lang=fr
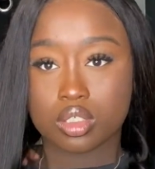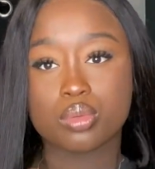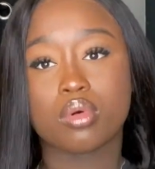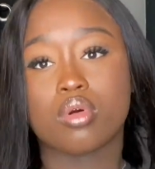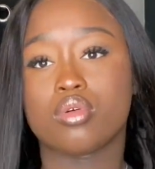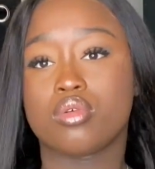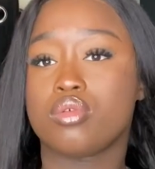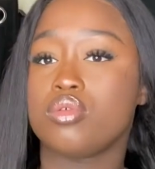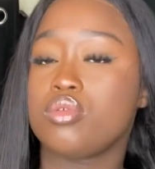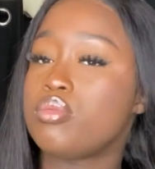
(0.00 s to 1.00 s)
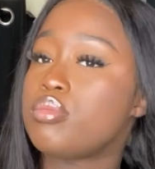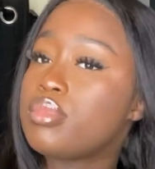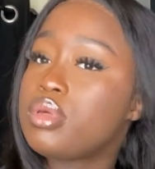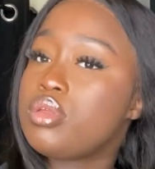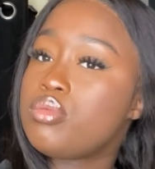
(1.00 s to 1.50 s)
Je crois
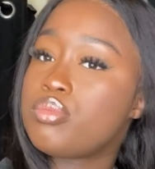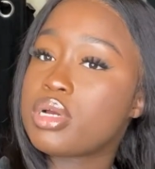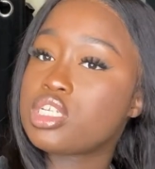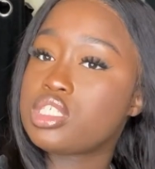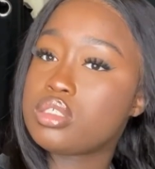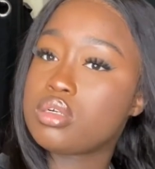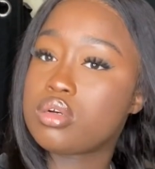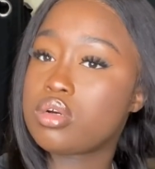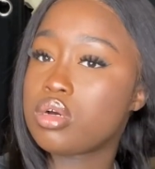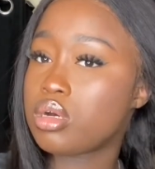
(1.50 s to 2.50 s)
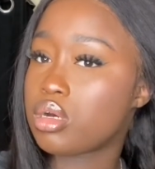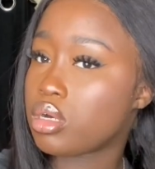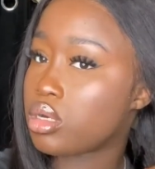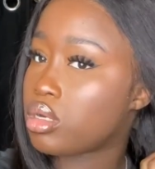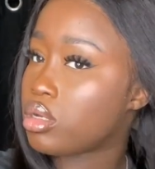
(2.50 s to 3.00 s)
une, partie encore.